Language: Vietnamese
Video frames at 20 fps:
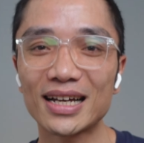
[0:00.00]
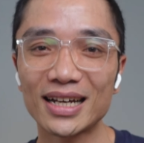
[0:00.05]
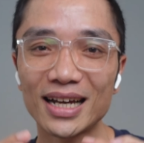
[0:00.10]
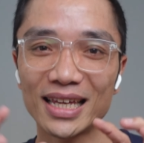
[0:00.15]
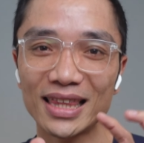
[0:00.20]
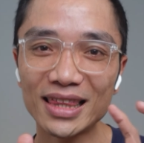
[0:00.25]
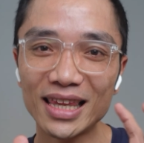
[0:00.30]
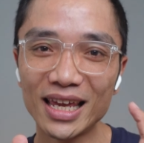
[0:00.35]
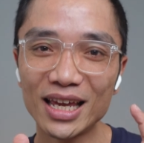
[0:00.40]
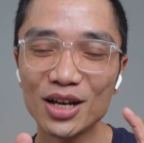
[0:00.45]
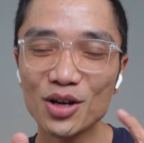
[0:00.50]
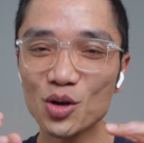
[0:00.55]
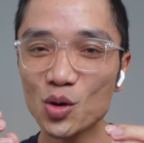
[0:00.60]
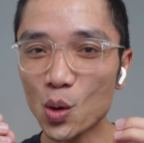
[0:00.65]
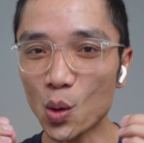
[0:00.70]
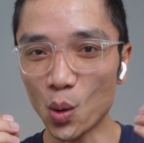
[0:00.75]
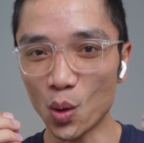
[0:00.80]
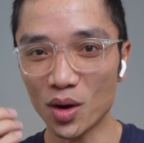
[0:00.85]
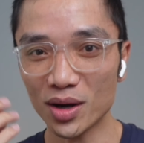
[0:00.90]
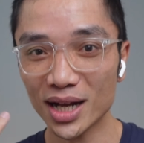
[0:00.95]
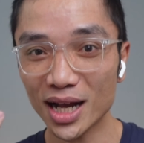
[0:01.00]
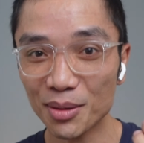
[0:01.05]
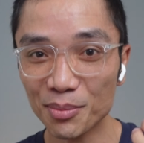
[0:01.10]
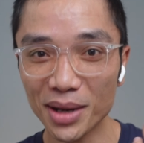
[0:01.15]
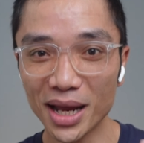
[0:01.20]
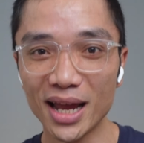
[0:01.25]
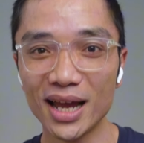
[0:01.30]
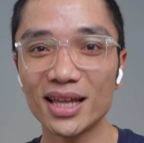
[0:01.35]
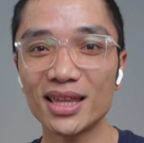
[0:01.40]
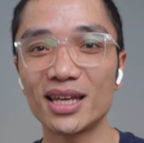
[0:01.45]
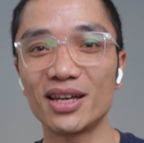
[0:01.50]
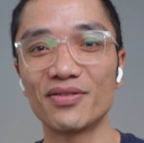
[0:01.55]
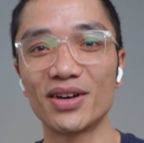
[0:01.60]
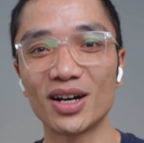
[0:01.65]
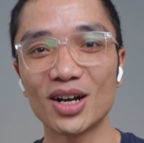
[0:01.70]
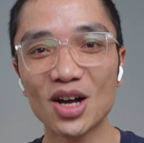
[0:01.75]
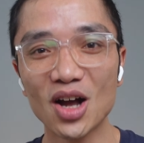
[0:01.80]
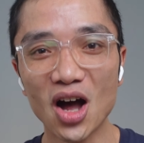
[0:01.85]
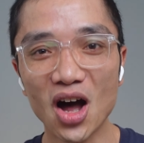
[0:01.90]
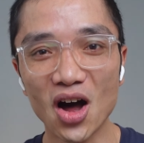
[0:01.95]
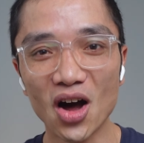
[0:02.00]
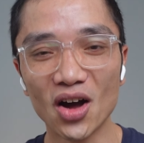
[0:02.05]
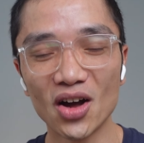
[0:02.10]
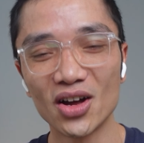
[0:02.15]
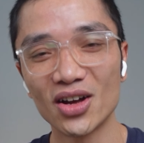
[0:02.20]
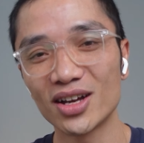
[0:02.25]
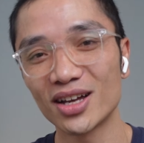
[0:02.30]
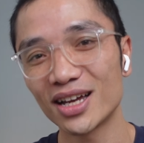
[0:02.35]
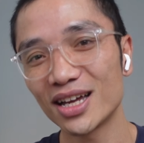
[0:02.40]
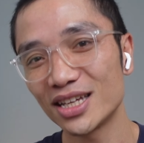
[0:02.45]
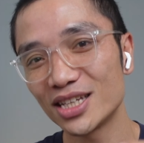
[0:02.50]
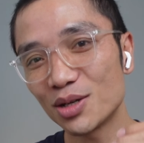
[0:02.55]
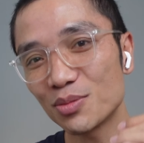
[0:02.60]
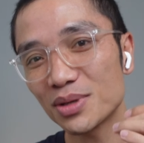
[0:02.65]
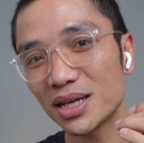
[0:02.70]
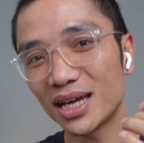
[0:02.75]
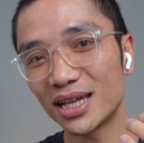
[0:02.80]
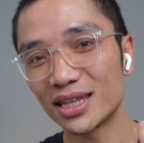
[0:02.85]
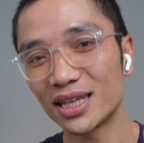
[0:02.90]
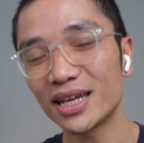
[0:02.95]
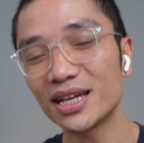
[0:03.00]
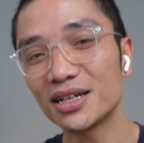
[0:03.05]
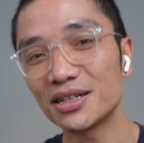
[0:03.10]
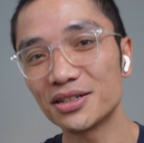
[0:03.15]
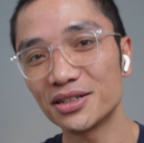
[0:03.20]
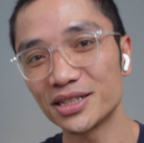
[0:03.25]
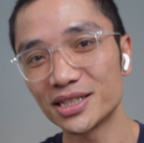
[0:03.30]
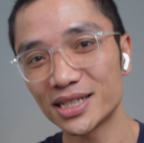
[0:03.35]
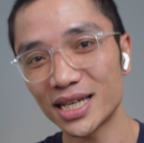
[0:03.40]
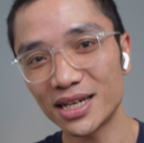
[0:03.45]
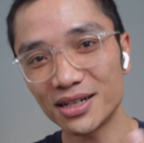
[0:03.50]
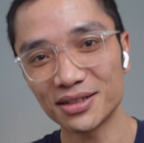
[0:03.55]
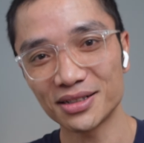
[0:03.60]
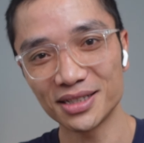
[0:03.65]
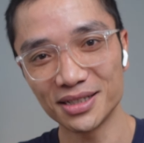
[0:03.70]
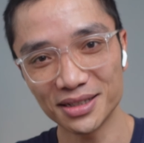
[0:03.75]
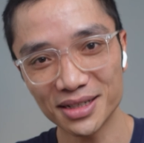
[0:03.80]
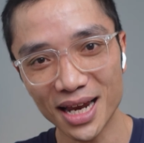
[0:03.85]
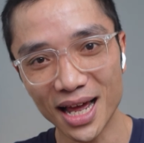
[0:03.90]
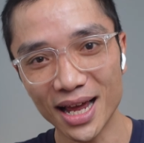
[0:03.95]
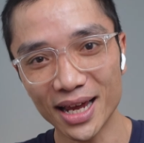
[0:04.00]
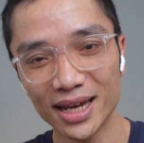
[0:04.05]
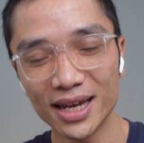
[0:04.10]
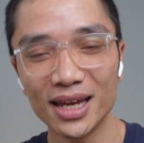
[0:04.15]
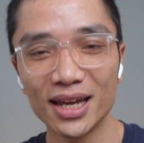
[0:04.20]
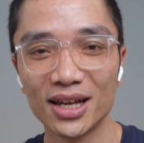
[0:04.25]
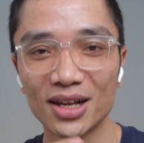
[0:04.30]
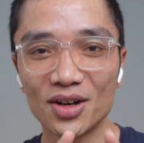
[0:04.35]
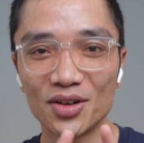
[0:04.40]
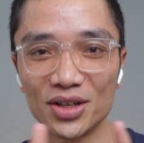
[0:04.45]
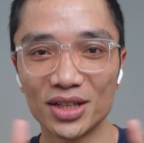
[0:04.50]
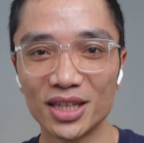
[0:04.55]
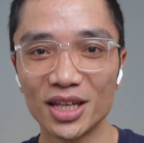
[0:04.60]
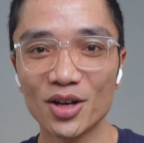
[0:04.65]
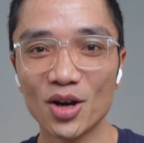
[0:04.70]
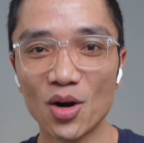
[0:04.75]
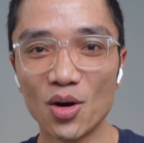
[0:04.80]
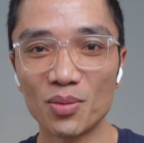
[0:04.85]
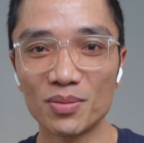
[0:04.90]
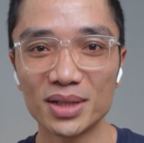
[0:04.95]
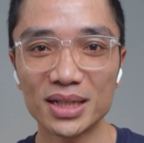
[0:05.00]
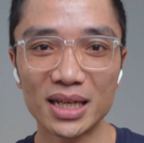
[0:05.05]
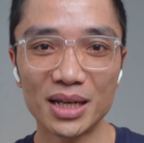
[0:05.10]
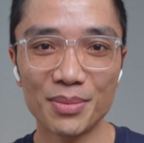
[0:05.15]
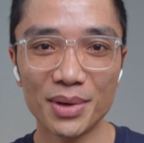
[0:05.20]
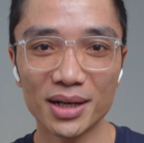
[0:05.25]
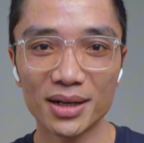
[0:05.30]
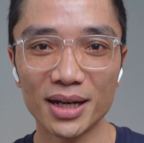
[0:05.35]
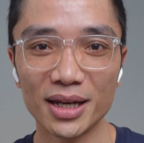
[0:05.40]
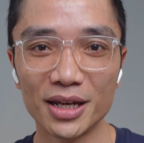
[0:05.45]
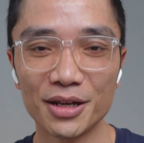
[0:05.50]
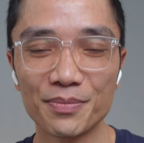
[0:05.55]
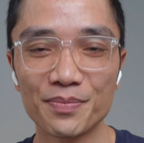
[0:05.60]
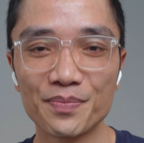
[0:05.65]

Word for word: cái tiếng của các bé thì vẫn còn nghĩa là giống như là tiếng người sẽ được giữ lại còn những tiếng ồn nó thì mất đi